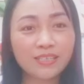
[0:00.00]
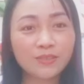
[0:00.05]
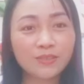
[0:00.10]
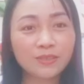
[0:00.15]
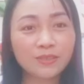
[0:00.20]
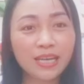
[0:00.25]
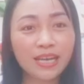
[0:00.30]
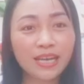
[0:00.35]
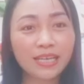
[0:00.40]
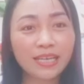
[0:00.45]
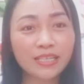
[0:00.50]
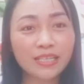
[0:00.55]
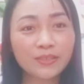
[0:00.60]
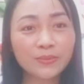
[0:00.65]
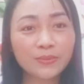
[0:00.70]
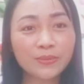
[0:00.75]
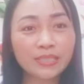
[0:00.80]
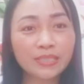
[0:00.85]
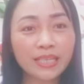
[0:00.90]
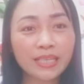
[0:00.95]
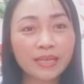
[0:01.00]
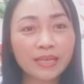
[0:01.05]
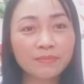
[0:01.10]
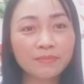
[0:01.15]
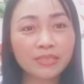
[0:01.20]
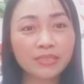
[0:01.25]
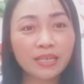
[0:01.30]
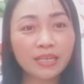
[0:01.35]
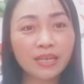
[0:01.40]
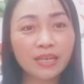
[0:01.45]
chúng ta hãy cùng
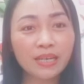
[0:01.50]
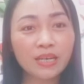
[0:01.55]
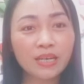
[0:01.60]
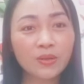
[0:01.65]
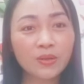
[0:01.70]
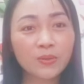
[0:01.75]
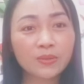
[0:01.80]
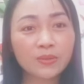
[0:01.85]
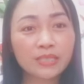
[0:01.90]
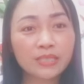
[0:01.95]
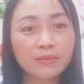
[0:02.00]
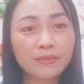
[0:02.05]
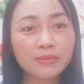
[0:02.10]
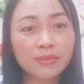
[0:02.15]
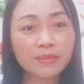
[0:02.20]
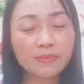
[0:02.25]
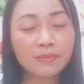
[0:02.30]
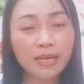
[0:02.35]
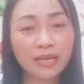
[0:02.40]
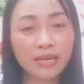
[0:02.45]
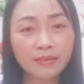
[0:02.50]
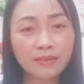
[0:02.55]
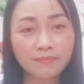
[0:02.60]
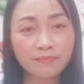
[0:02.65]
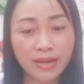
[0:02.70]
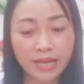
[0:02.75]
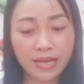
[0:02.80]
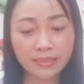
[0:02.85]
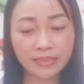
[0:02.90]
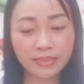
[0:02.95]
xem nhé, cùng xem xem là các
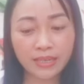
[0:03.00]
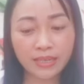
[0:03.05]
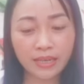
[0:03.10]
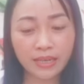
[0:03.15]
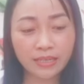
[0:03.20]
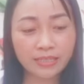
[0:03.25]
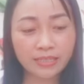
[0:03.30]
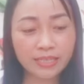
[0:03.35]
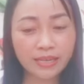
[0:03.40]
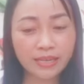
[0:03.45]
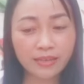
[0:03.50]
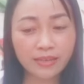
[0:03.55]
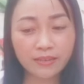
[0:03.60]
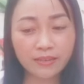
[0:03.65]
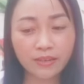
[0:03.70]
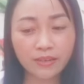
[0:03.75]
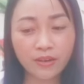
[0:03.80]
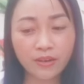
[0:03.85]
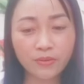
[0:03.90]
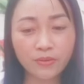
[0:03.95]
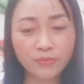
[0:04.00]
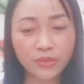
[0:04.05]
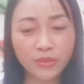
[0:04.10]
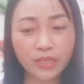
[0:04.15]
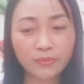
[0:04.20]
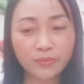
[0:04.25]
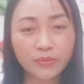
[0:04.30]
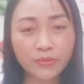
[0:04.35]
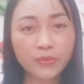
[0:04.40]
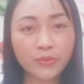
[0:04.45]
bạn à, sẽ có một
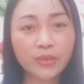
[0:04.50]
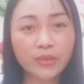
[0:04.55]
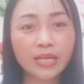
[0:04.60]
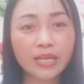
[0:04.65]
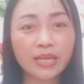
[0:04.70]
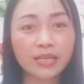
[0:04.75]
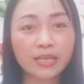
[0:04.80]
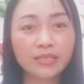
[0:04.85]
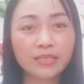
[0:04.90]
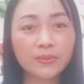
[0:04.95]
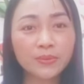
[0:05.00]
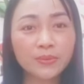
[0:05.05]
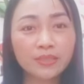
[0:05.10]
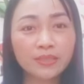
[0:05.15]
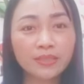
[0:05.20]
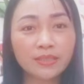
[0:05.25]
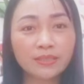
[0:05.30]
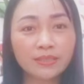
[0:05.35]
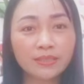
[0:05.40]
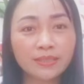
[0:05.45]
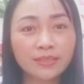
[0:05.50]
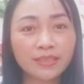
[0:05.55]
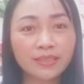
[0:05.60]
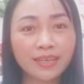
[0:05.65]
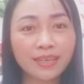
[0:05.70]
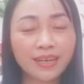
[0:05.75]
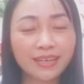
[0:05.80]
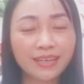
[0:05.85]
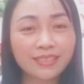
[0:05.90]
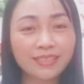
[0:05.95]
cái mối quan hệ yêu đương,
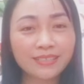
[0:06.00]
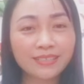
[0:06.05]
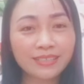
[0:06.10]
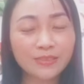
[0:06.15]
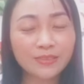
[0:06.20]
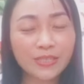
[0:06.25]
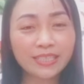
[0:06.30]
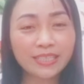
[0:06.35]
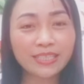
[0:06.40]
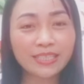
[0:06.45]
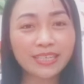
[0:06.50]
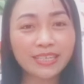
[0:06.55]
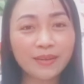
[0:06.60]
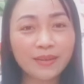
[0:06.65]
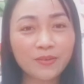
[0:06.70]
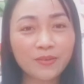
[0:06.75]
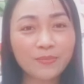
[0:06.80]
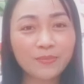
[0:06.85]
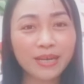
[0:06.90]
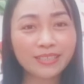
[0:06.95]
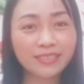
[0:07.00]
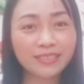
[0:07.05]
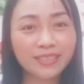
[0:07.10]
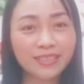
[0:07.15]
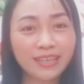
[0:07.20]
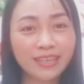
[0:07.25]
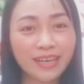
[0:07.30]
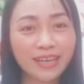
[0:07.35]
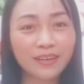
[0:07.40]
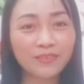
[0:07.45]
cái chuyện tình cảm của bạn như
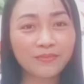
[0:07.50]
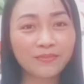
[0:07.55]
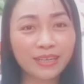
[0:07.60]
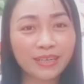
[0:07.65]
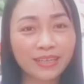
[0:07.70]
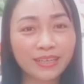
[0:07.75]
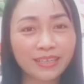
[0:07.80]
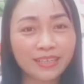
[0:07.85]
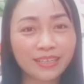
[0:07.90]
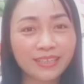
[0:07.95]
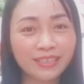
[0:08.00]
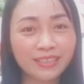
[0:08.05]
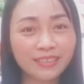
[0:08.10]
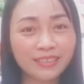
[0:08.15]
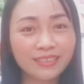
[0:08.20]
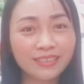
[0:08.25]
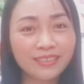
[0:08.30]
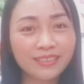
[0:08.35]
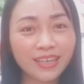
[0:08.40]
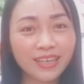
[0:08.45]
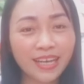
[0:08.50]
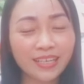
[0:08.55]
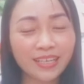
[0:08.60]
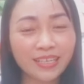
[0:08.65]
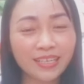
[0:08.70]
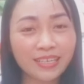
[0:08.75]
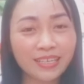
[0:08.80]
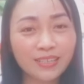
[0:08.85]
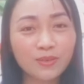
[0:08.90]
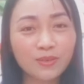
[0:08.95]
thế nào và cái tương
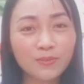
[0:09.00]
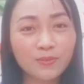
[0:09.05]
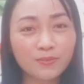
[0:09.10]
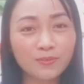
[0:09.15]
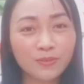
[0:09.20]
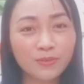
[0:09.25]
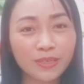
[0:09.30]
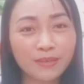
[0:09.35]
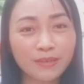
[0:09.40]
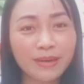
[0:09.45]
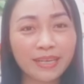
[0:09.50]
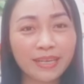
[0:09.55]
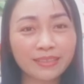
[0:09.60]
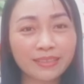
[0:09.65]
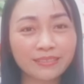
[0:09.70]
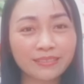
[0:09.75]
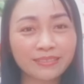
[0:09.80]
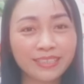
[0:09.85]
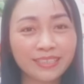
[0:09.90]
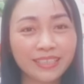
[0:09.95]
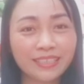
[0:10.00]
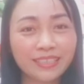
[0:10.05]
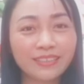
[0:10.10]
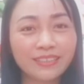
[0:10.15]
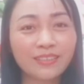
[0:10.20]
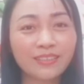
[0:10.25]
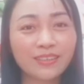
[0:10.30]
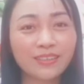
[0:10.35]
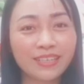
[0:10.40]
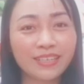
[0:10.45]
lai kết thúc của các bạn thì
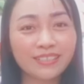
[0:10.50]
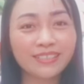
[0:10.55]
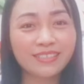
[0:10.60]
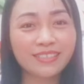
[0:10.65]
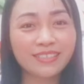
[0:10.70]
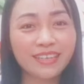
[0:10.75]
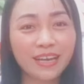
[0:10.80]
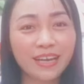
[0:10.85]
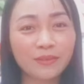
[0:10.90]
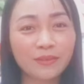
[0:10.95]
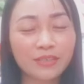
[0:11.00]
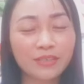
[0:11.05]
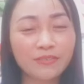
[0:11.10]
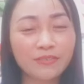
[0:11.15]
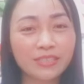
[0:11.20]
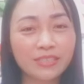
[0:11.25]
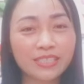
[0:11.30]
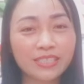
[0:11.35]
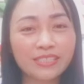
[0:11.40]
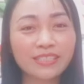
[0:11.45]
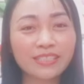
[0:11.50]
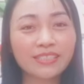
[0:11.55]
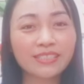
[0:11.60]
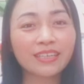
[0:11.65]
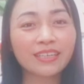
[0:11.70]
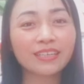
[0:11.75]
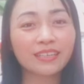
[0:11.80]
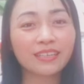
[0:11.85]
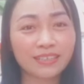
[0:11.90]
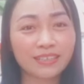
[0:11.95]
nó đến như thế nào nhé và chắc chắn
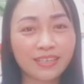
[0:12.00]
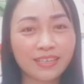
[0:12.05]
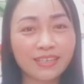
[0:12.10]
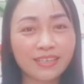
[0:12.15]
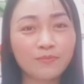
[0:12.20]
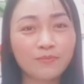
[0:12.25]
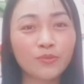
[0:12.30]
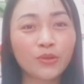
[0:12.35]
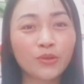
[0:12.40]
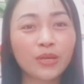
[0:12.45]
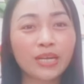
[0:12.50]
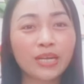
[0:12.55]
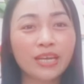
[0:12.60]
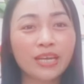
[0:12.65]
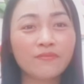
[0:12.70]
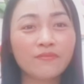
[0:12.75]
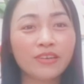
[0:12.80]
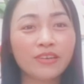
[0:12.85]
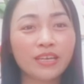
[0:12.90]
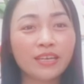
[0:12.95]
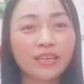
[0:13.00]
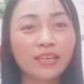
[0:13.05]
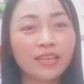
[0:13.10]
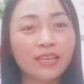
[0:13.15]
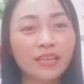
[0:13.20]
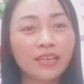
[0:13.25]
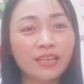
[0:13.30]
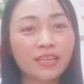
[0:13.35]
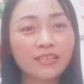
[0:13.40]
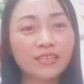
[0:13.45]
rằng đây là mối quan hệ về
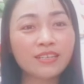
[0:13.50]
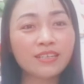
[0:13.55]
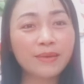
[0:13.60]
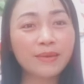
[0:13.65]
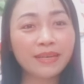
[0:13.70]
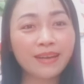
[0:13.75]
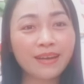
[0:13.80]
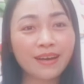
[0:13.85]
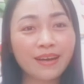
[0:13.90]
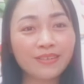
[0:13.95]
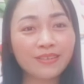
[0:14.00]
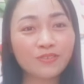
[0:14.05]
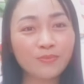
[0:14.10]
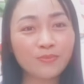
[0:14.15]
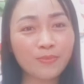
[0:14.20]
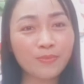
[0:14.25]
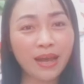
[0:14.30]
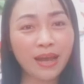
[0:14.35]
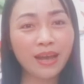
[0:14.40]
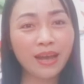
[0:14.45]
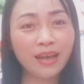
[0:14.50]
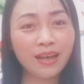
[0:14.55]
người bạn đời rồi mà